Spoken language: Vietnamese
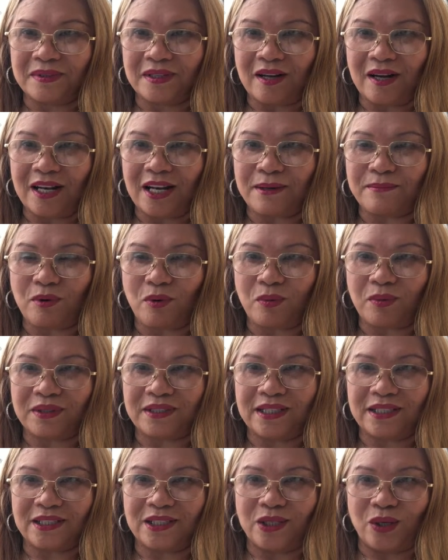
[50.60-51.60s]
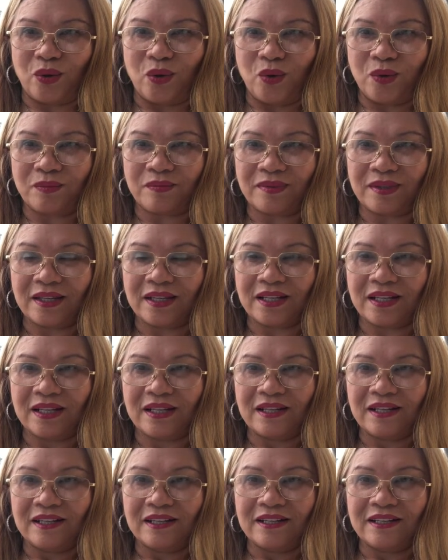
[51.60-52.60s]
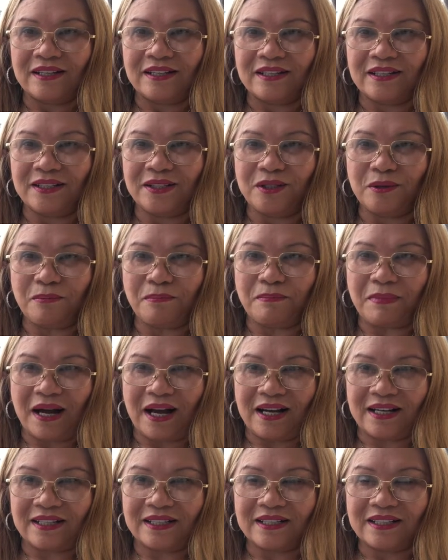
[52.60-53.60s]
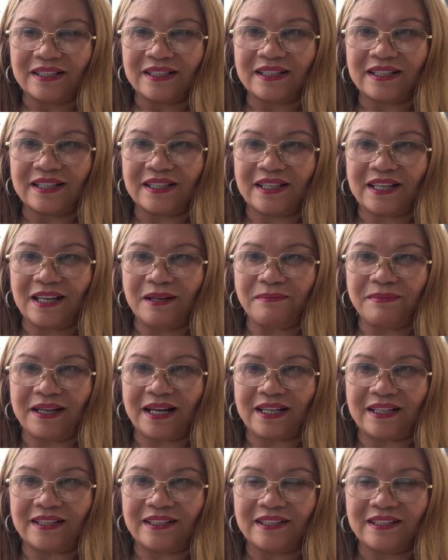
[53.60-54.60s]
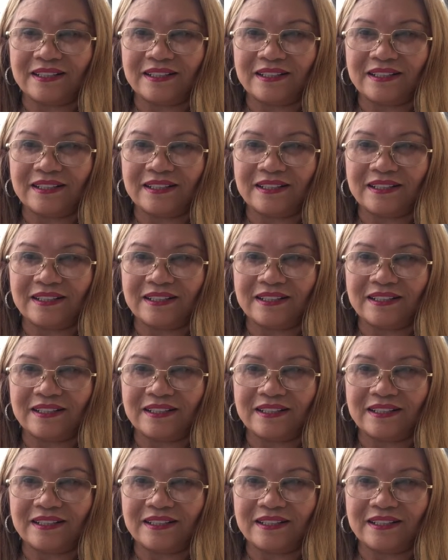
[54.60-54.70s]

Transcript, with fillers: đó là một dịch vụ giúp bạn kiếm khách